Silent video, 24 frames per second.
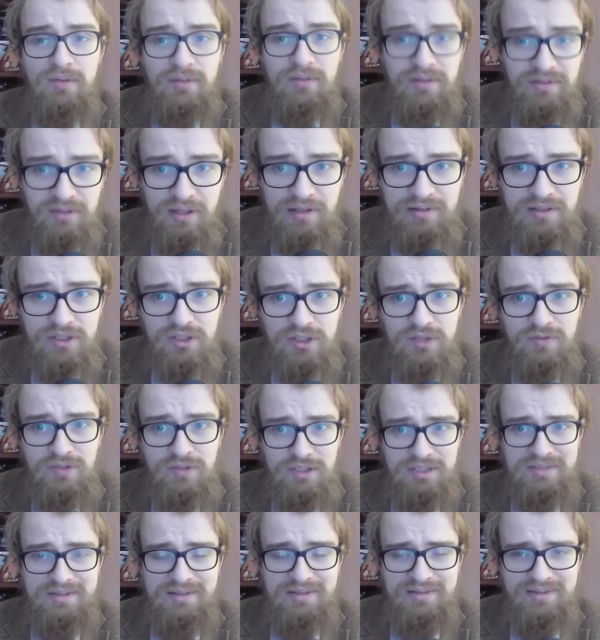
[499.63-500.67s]
Więc to jest
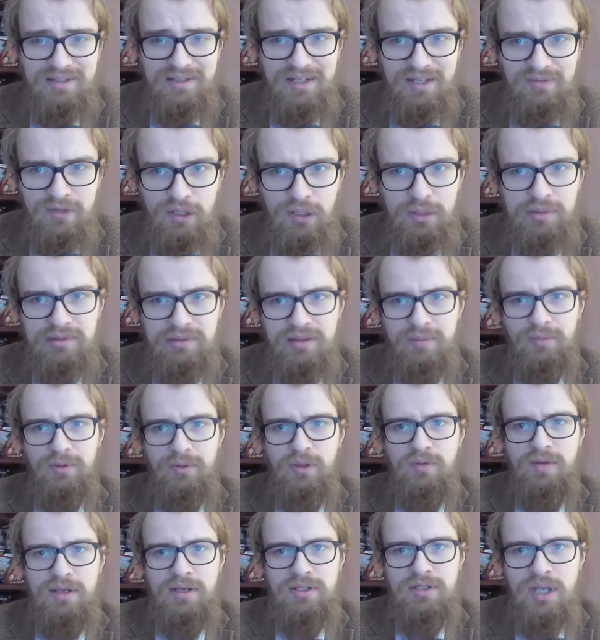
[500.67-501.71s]
rzeczywiście zastanawiające,
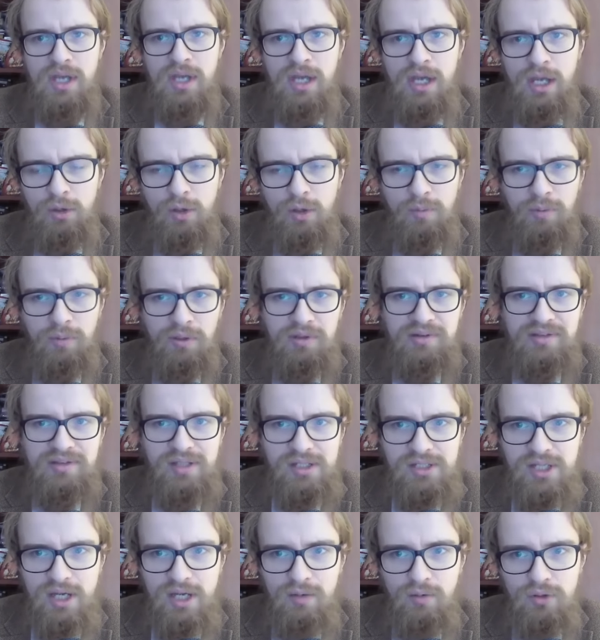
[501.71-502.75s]
ponieważ to by
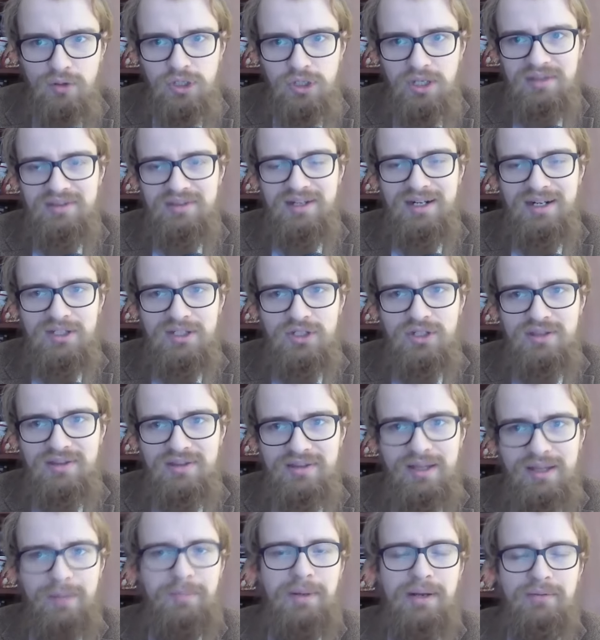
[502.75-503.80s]
oznaczało, że
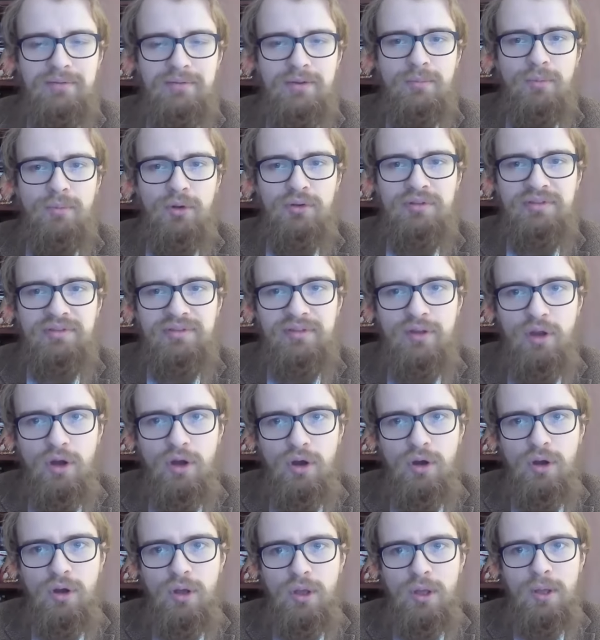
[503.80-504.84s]
Izraelczycy naprawdę
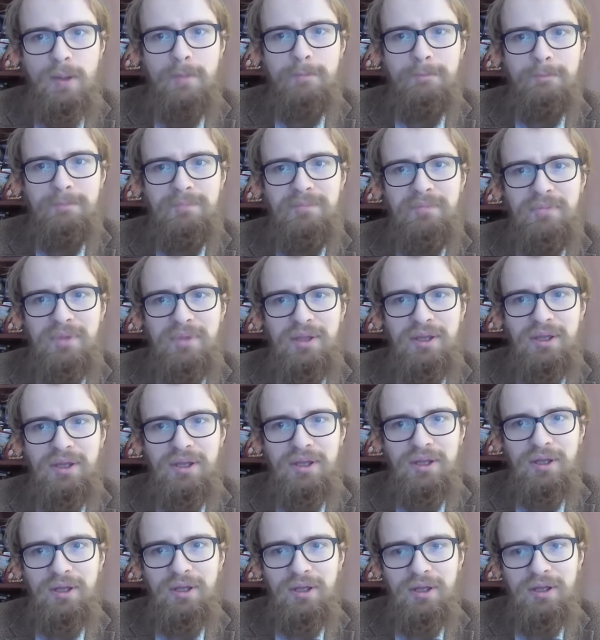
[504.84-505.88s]
mocno mm,
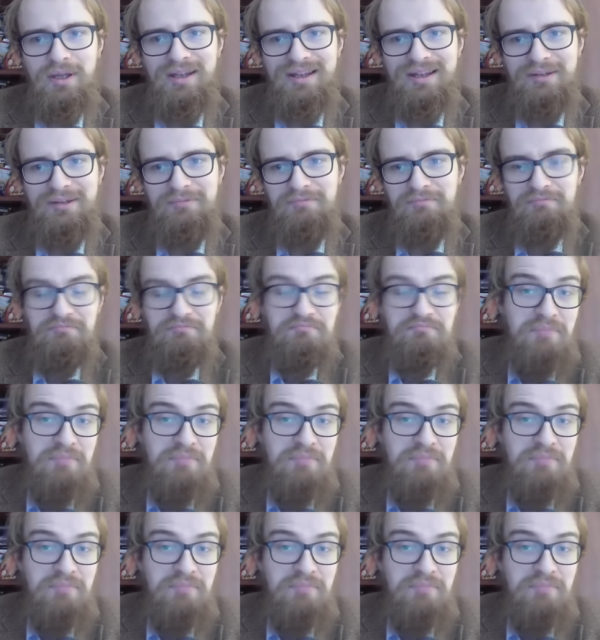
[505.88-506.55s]
e,